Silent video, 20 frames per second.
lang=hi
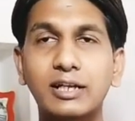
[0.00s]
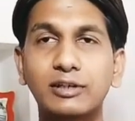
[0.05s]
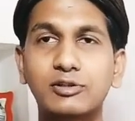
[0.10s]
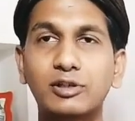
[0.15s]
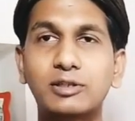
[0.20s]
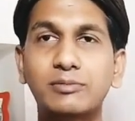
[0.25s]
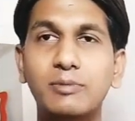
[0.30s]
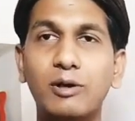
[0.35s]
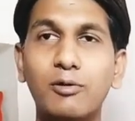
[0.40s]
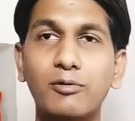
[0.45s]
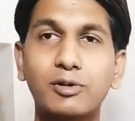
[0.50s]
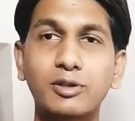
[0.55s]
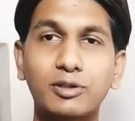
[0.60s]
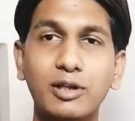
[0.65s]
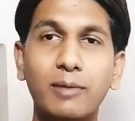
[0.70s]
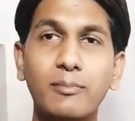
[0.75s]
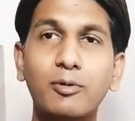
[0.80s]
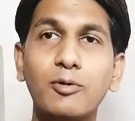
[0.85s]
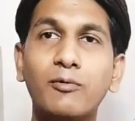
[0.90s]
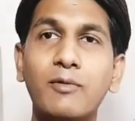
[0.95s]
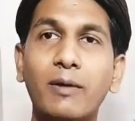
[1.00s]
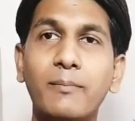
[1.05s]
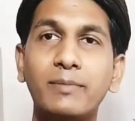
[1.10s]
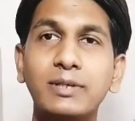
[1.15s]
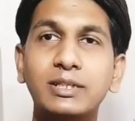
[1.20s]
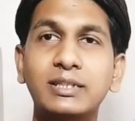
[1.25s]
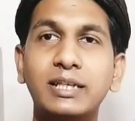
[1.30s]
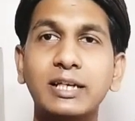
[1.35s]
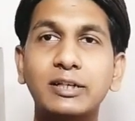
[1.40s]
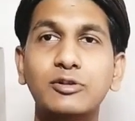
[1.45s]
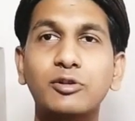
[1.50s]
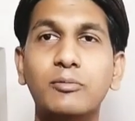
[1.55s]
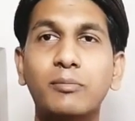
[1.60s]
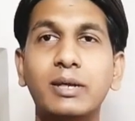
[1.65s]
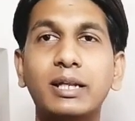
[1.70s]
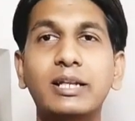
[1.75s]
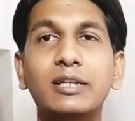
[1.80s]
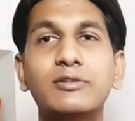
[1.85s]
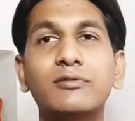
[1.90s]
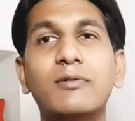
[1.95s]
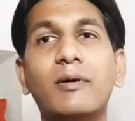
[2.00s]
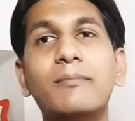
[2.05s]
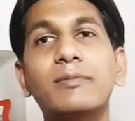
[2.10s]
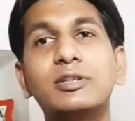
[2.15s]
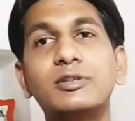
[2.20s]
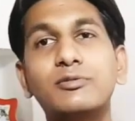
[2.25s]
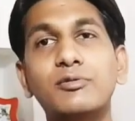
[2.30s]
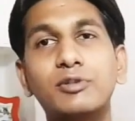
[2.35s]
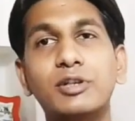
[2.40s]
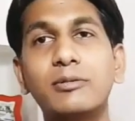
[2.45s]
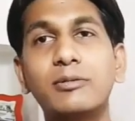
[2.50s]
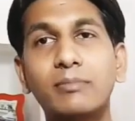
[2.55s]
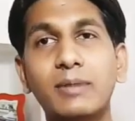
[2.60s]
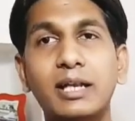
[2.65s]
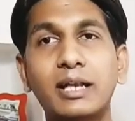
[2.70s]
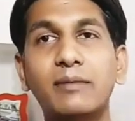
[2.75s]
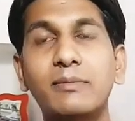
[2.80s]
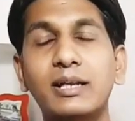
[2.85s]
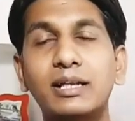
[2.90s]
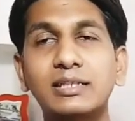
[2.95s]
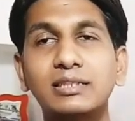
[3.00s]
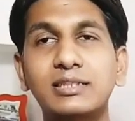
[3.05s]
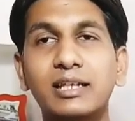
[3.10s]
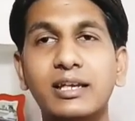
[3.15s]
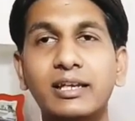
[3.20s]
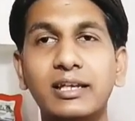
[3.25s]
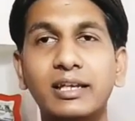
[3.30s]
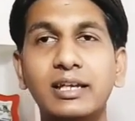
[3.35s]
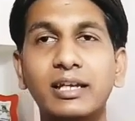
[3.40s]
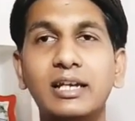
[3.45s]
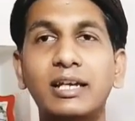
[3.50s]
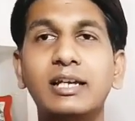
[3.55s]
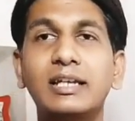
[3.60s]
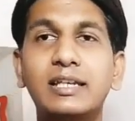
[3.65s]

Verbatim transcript: क्लासेस में आओगे तो आपको वापस एक दो महीने तो वापस रूटीन में आने में लग जाएंगे